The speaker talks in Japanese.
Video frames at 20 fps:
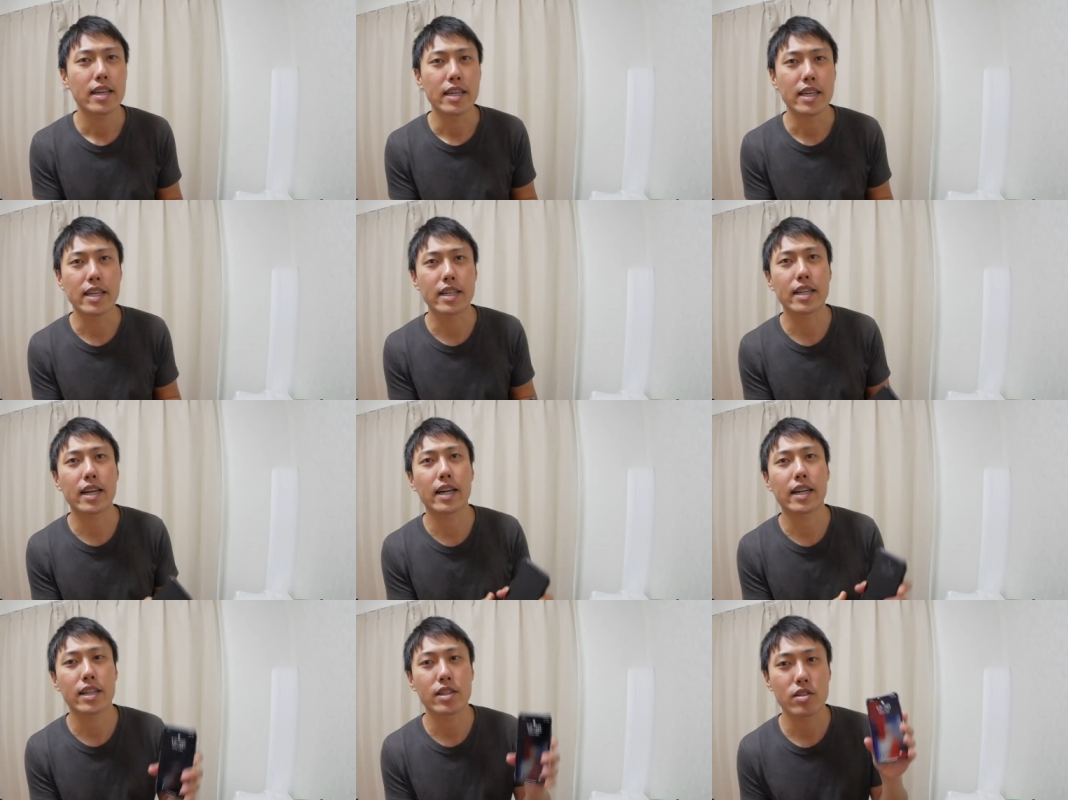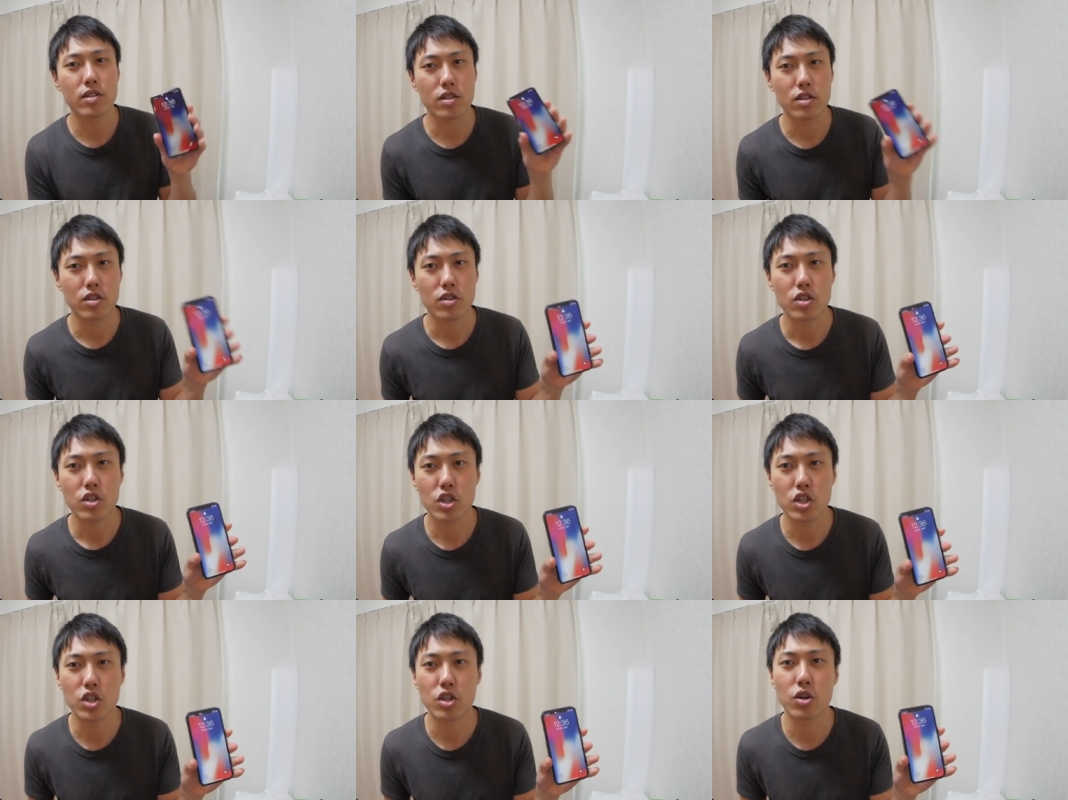1ヶ月
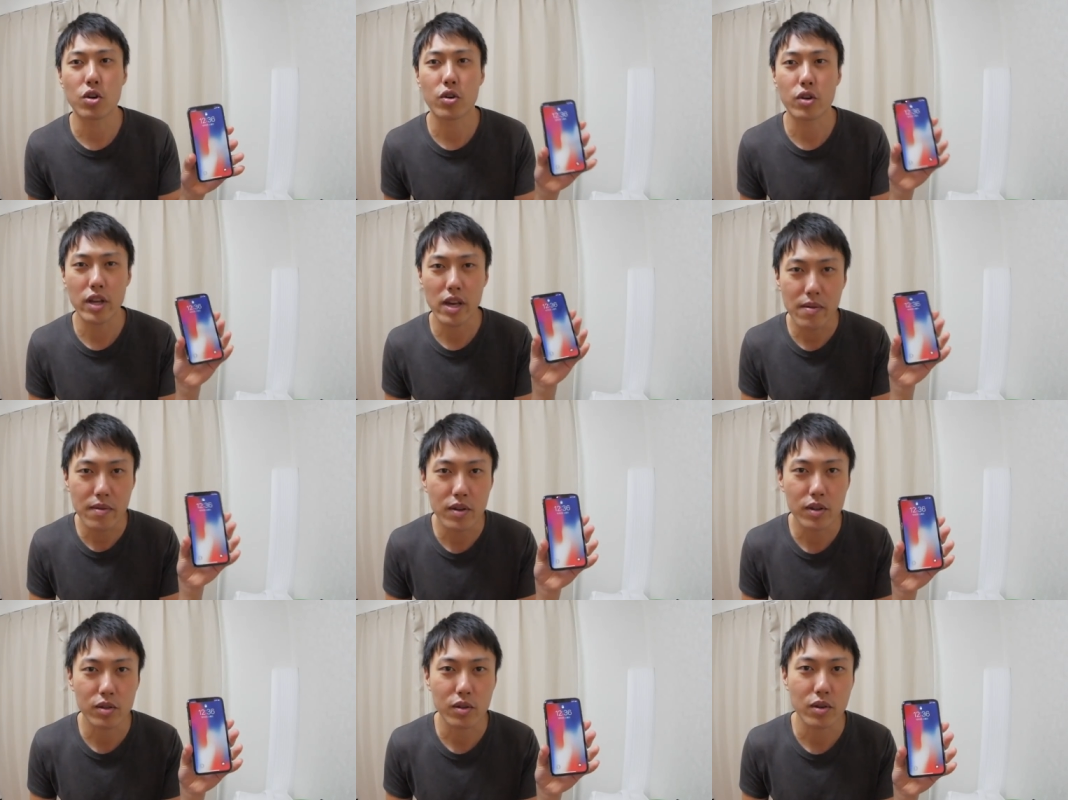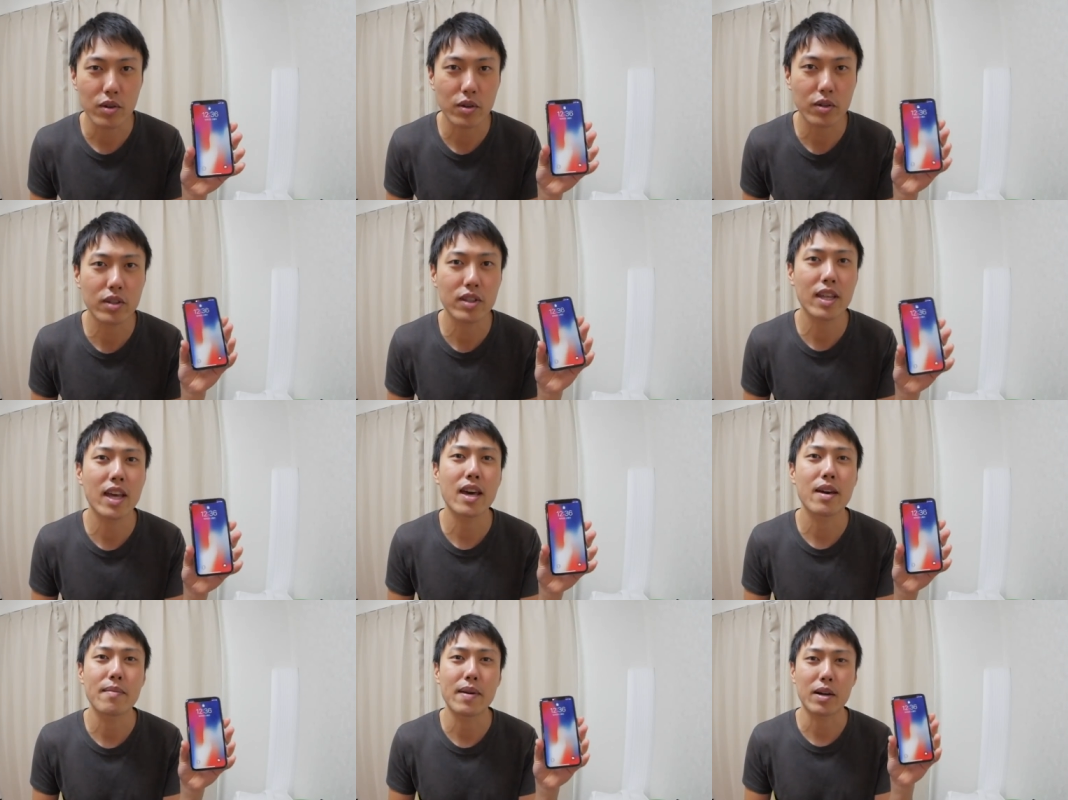使用レビューということ
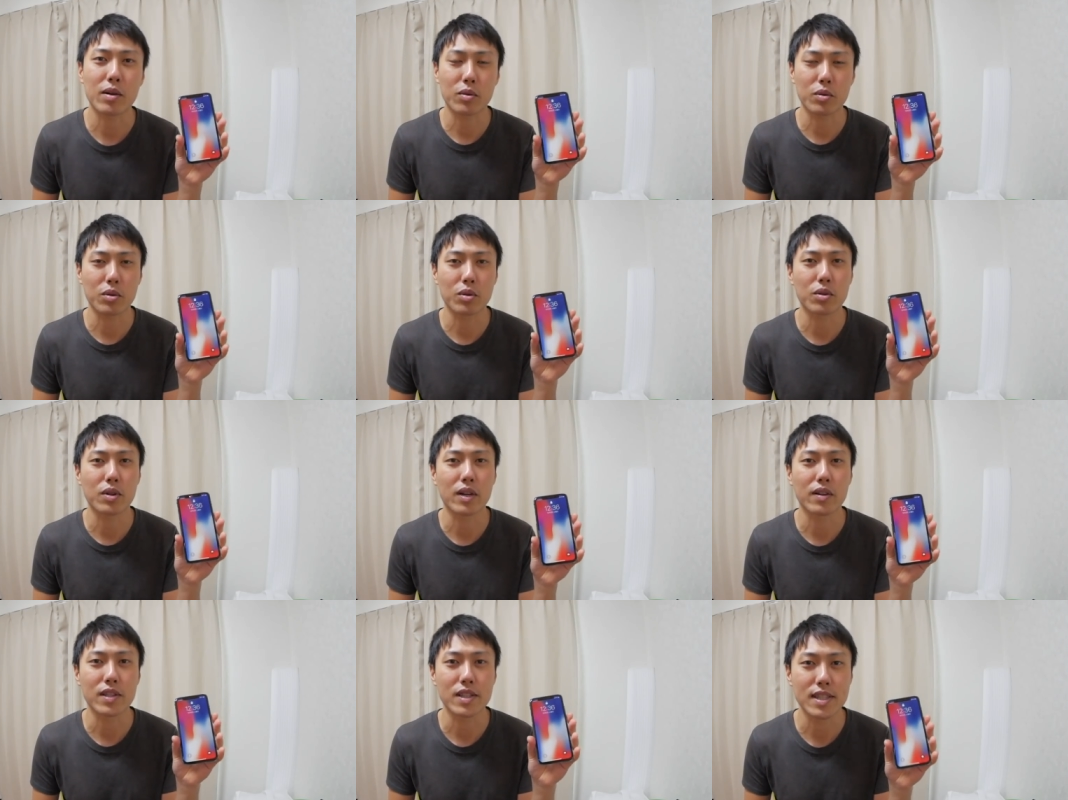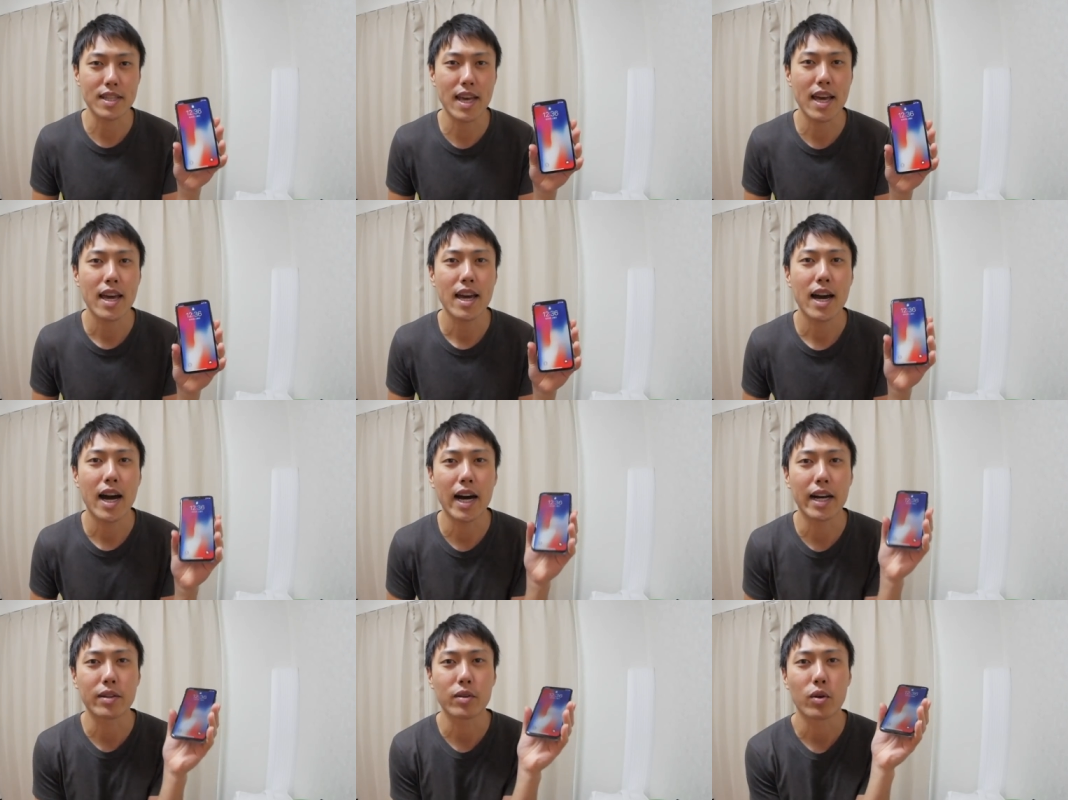で、まあ、この動画をですね、
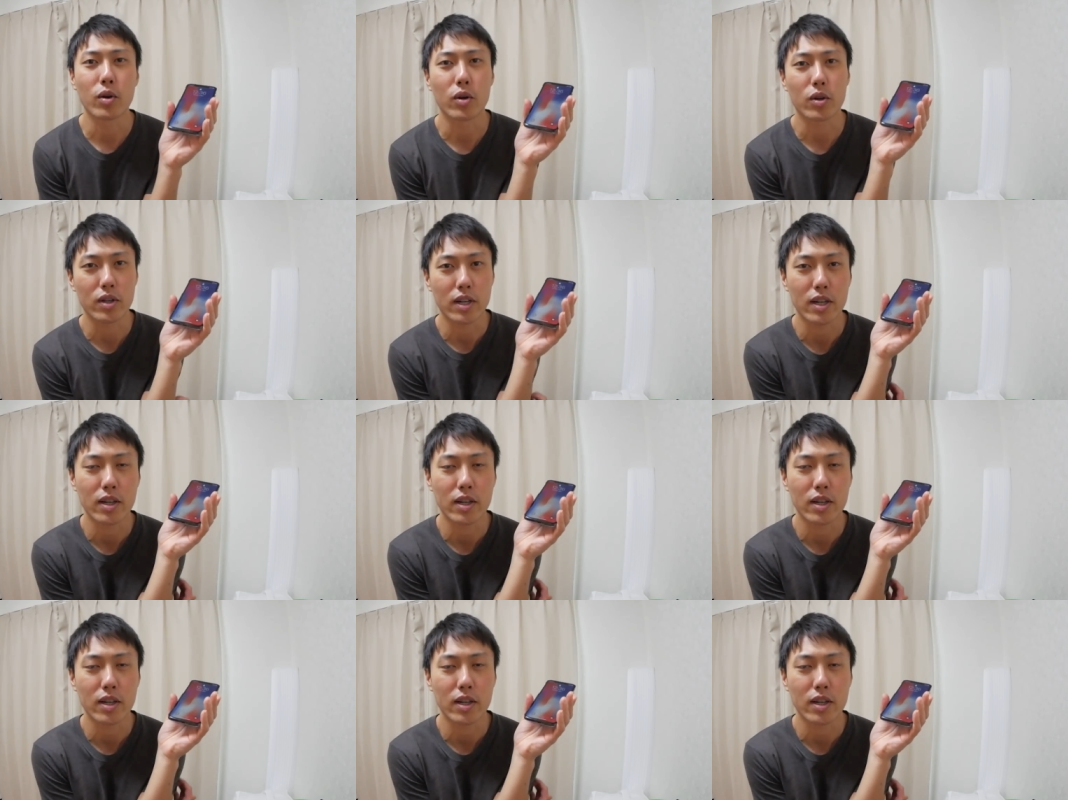あの、